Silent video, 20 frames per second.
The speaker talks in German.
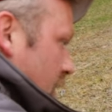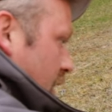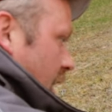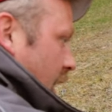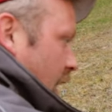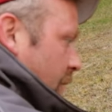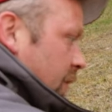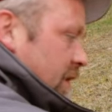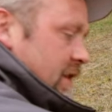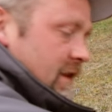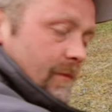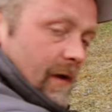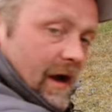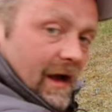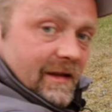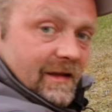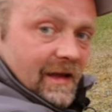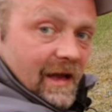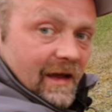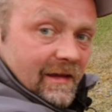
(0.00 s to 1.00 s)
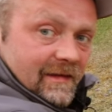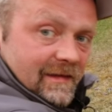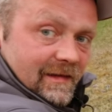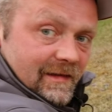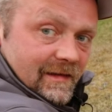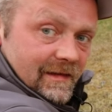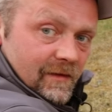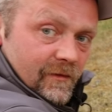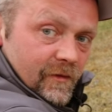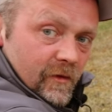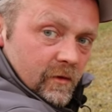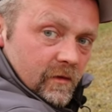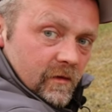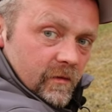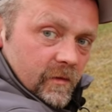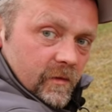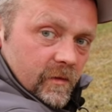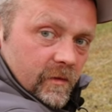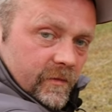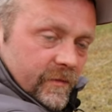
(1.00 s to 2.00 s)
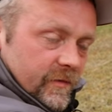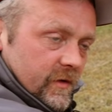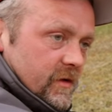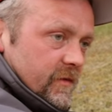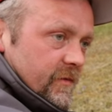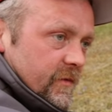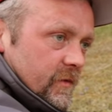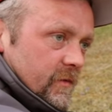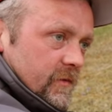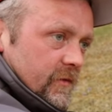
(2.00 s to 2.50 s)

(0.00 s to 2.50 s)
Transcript: ja, mit einem 31. Äh,